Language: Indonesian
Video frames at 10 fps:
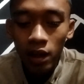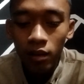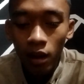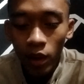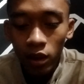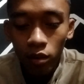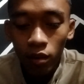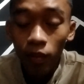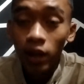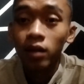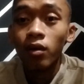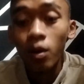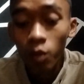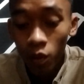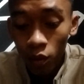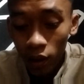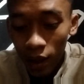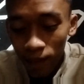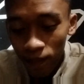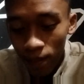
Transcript: 1974, 2006,